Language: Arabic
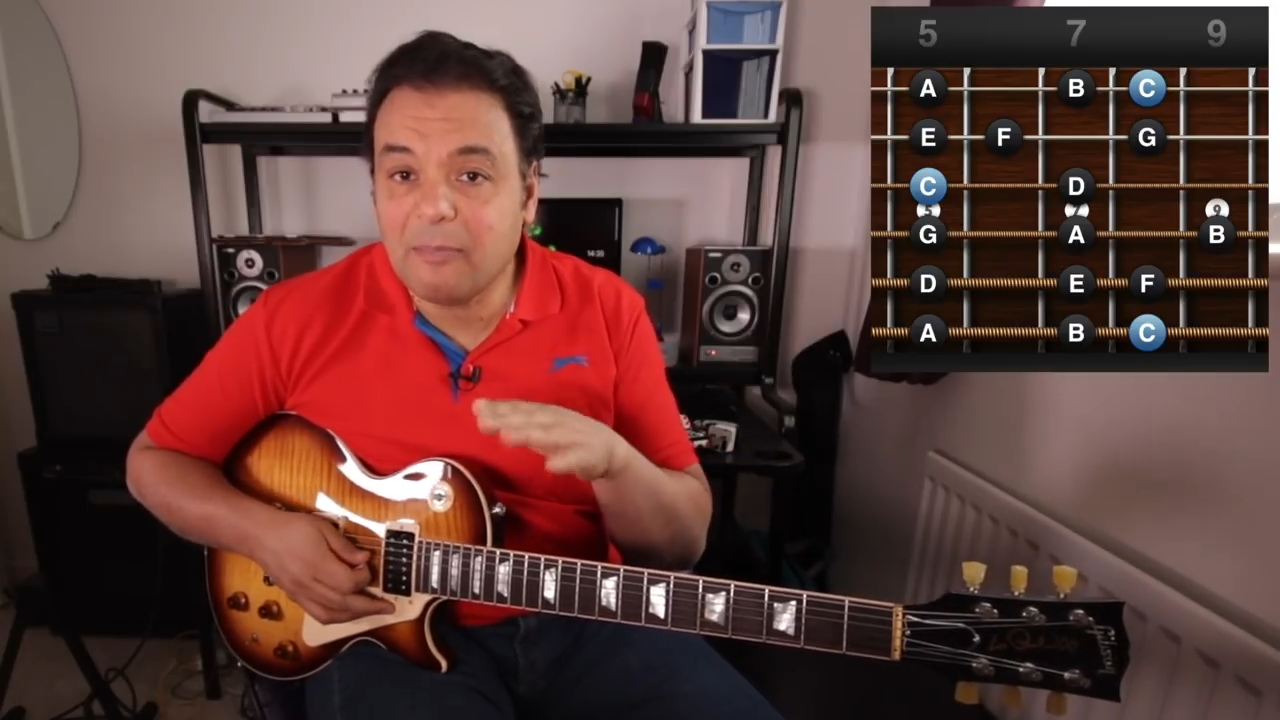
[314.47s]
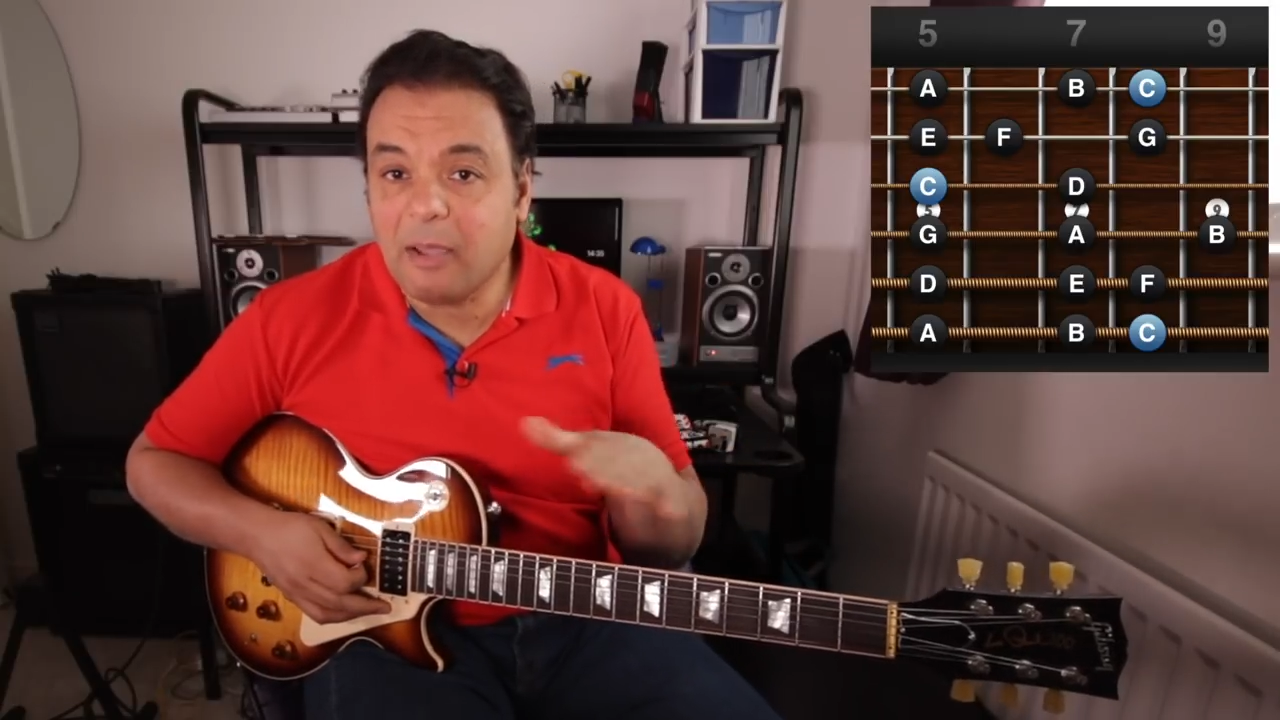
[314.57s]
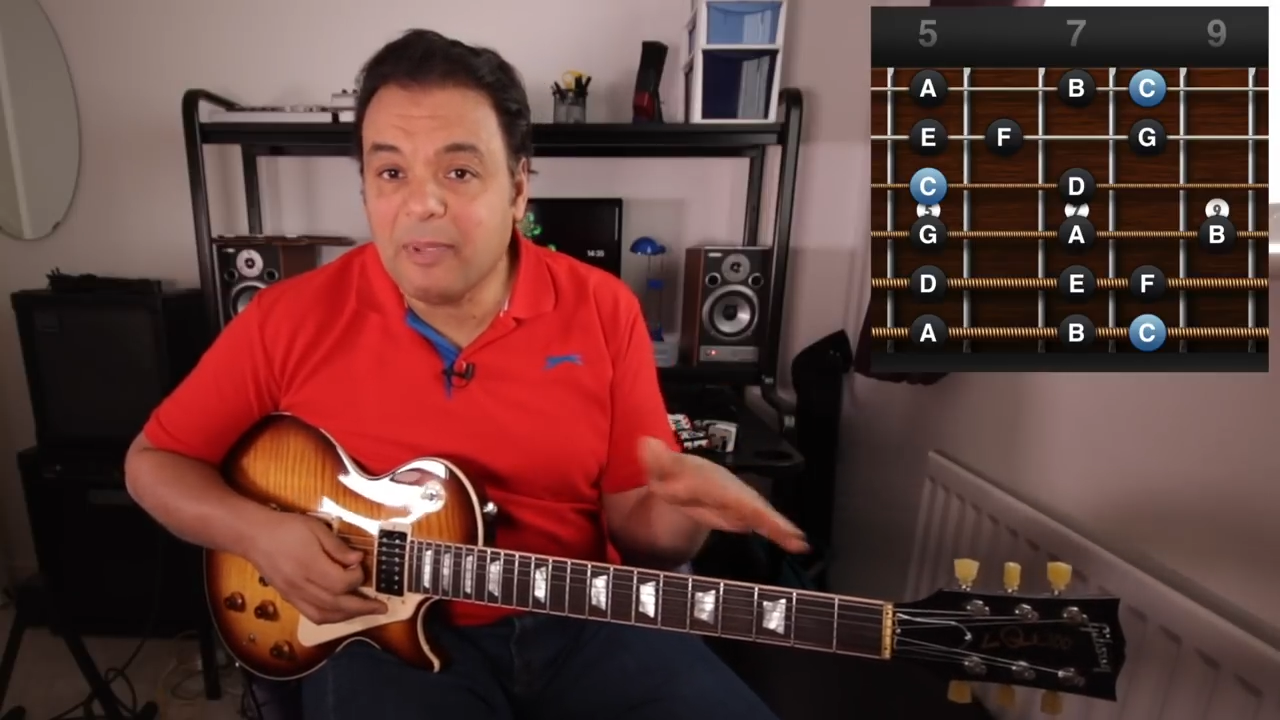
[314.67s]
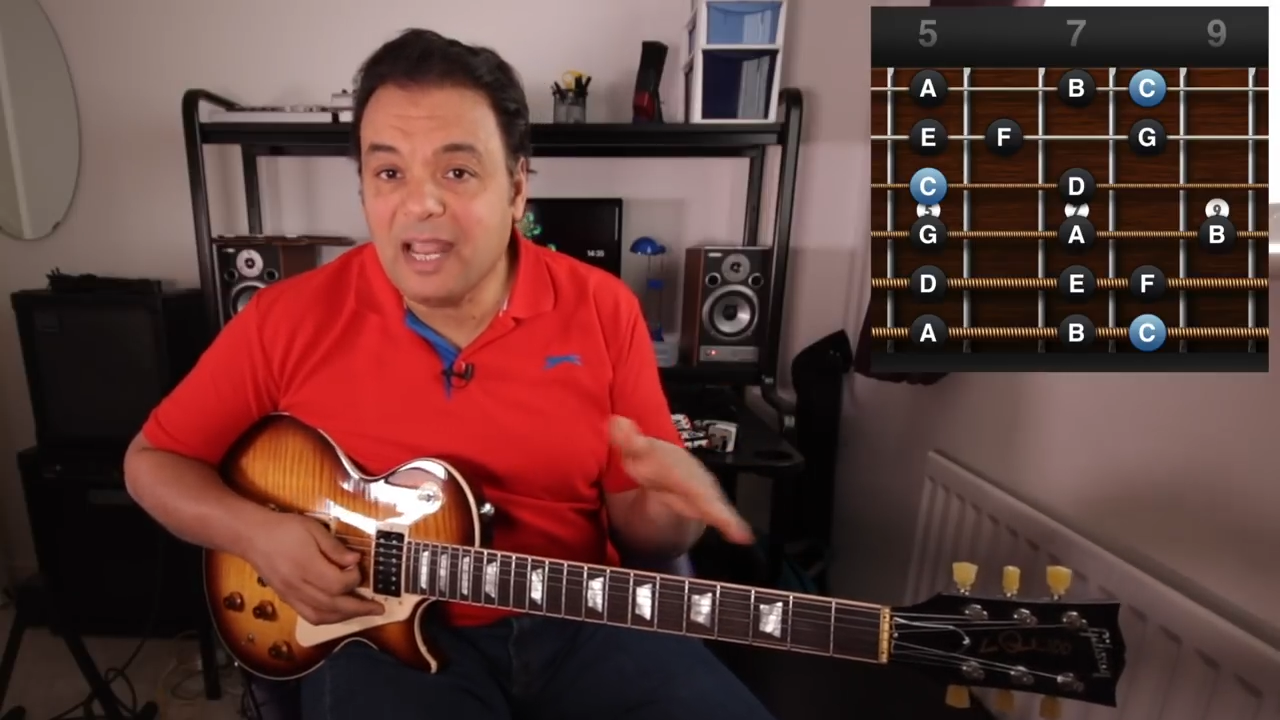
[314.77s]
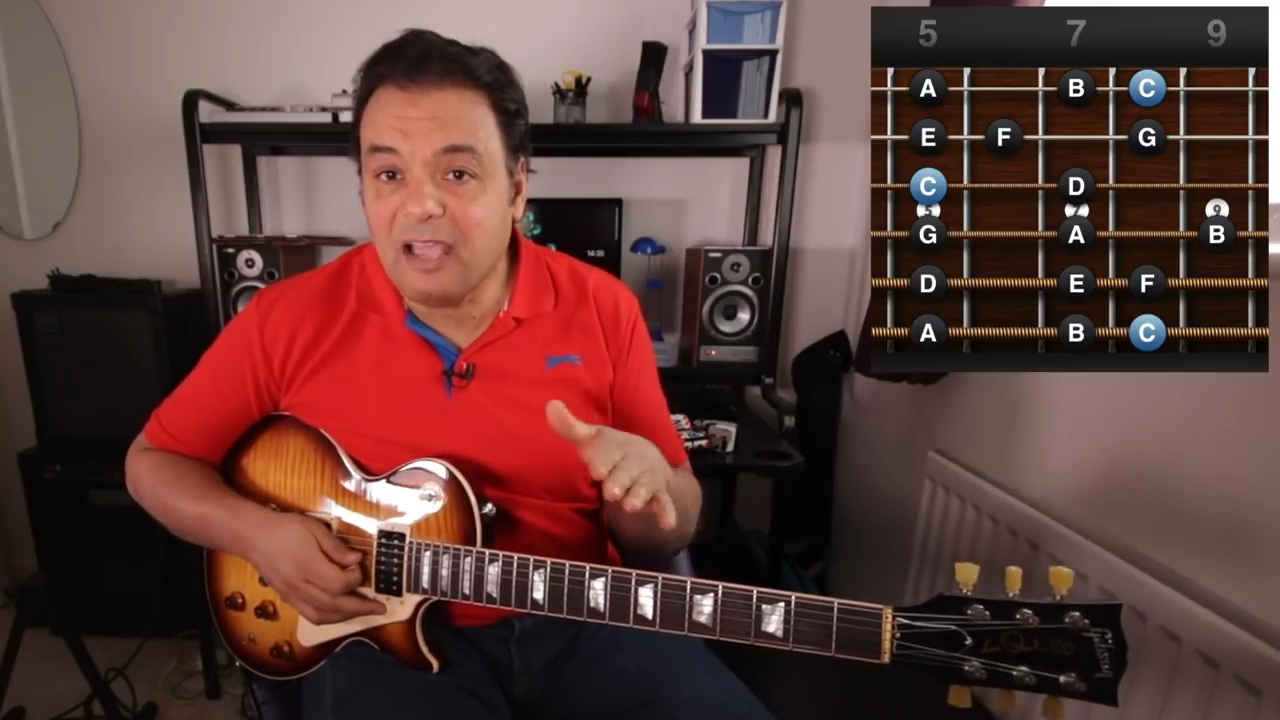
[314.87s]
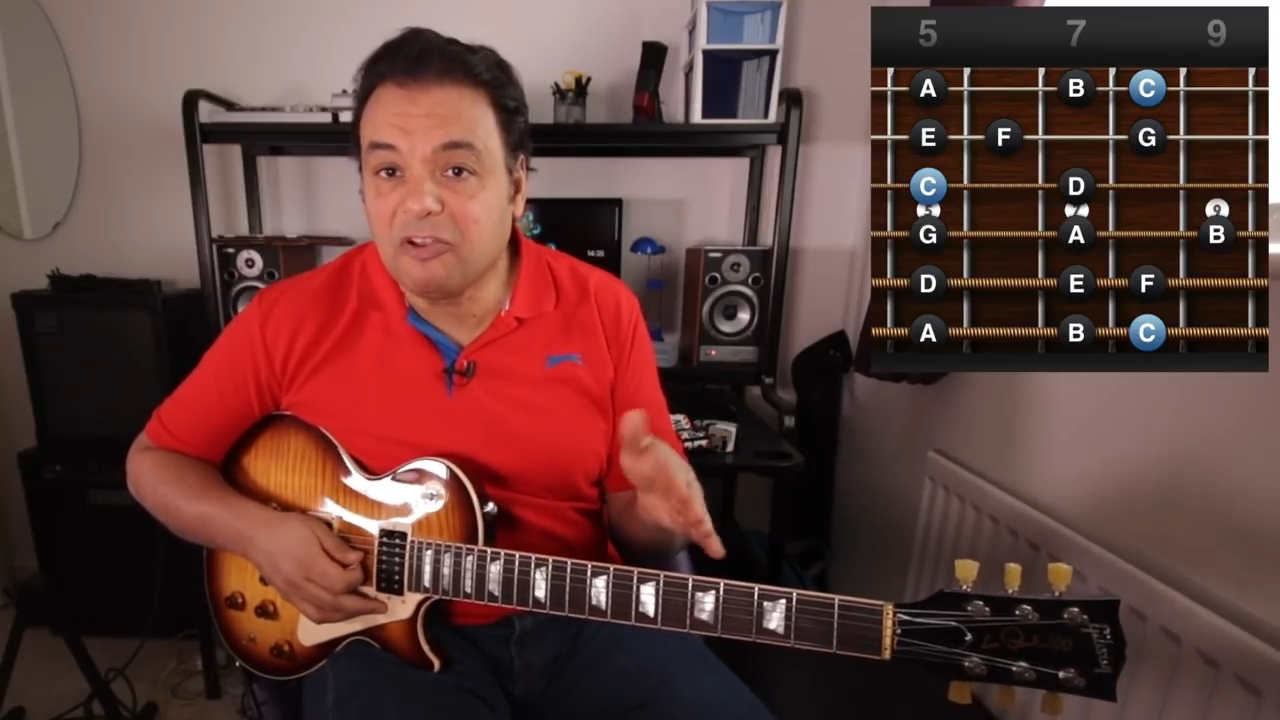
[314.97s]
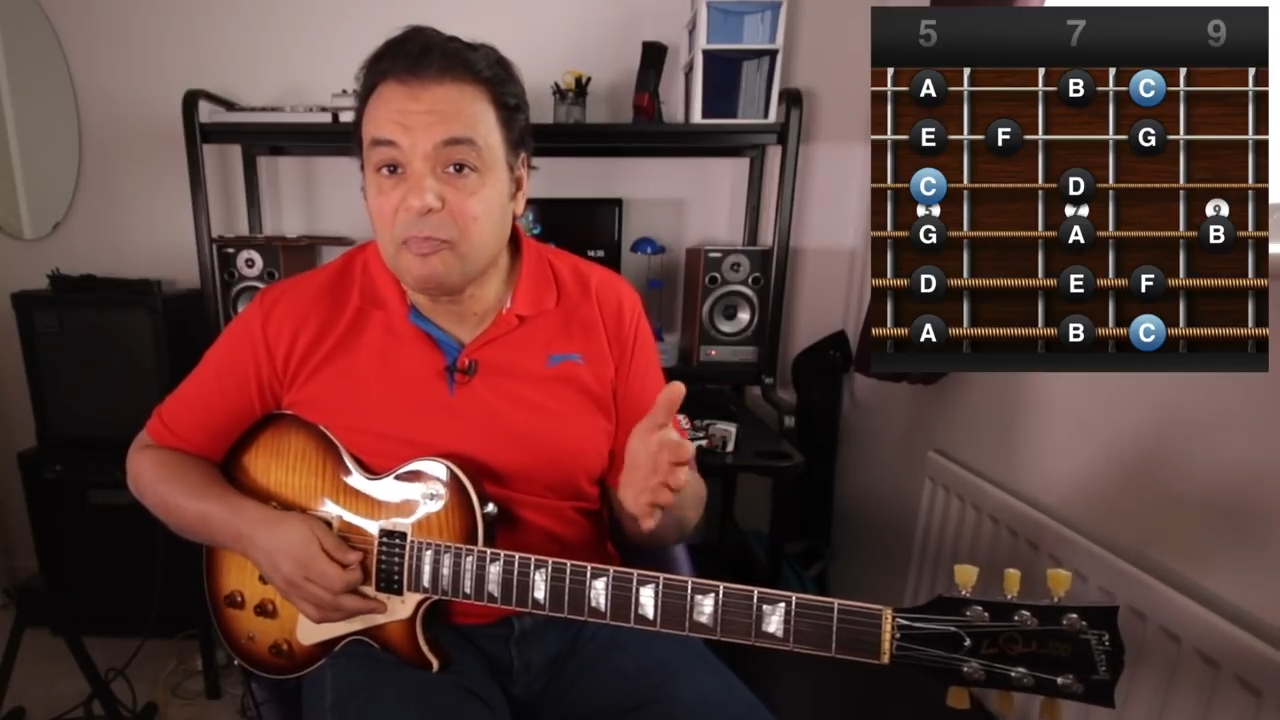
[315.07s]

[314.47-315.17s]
بعملها في